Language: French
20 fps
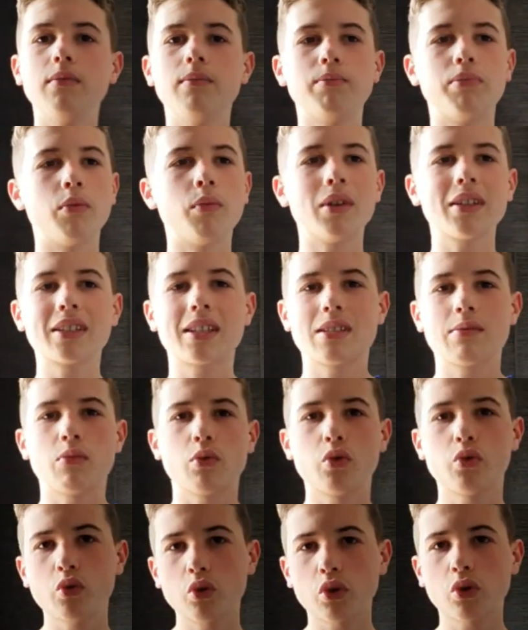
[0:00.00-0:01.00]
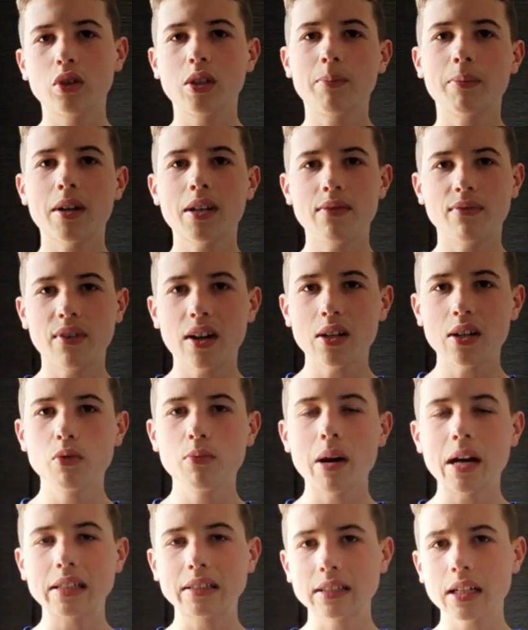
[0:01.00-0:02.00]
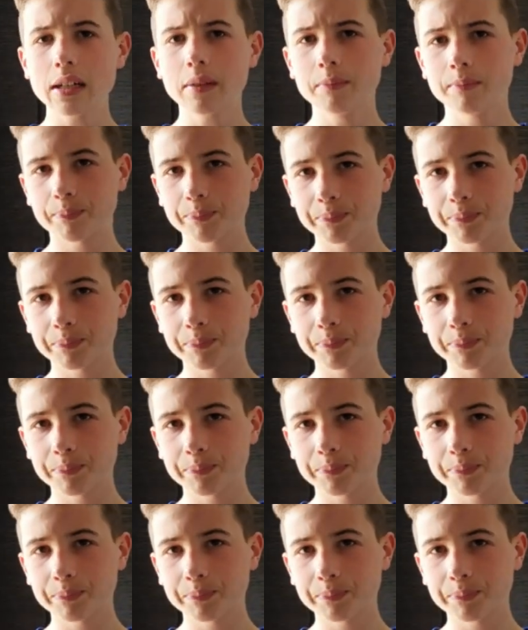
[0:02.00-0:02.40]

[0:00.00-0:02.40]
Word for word: pour moi, c'est quasiment sûr que Depay va aller au Barça.